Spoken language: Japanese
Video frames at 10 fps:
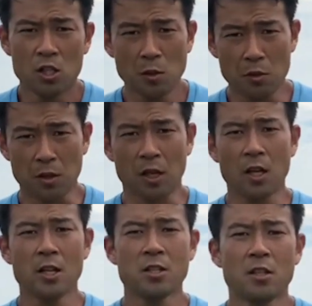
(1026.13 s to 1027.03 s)
地面をね、
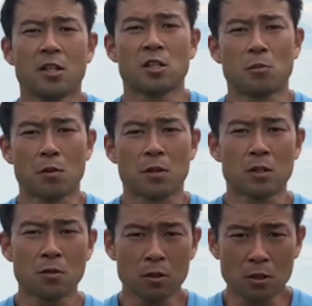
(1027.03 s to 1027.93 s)
蹴りすぎてしまいま
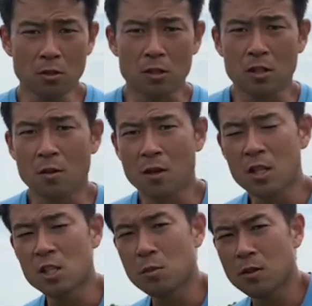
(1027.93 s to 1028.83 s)
す。こうするとですね、
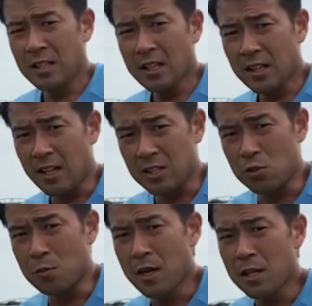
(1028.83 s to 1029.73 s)
蹴った
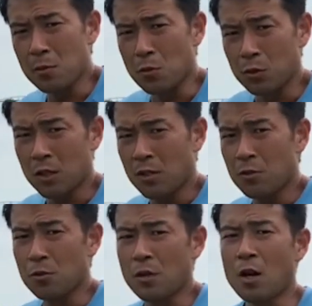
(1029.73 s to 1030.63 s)
足を前に持って
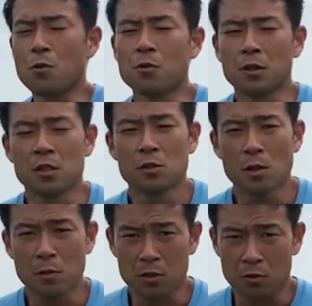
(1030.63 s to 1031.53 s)
くるのが遅れてし
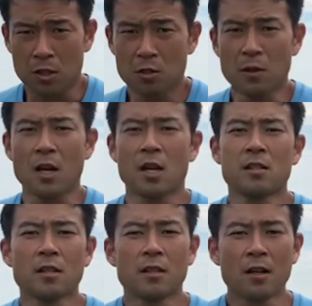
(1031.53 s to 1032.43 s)
まいますよね。つまり
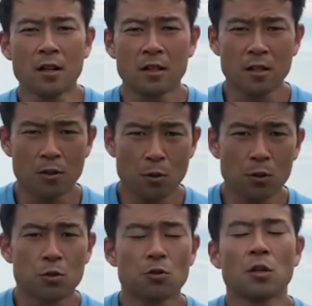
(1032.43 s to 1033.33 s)
足が流れているよ
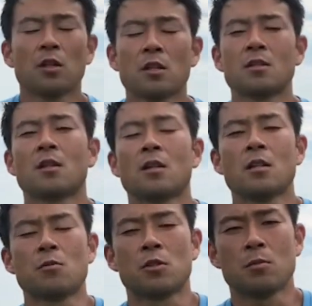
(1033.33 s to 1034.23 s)
という状態にね、繋がった
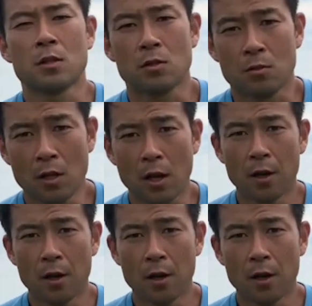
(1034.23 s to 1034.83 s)
りもしますので、